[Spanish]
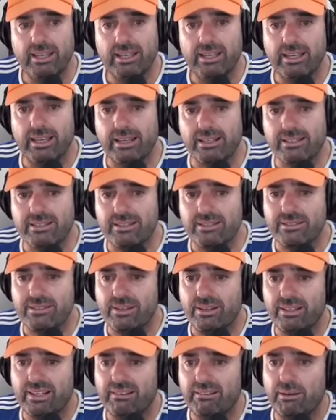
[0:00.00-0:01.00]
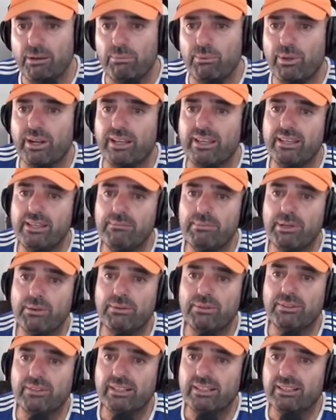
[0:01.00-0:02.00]
Extensión la vemos por aquí, pero
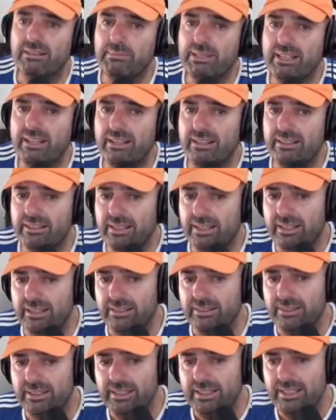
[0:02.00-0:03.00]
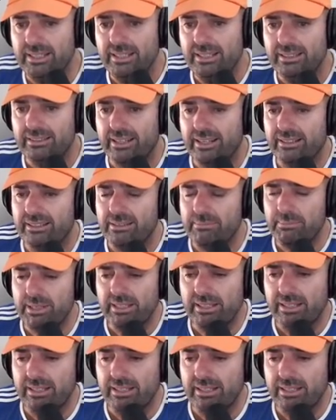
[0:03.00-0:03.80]
bueno, trae también, trae también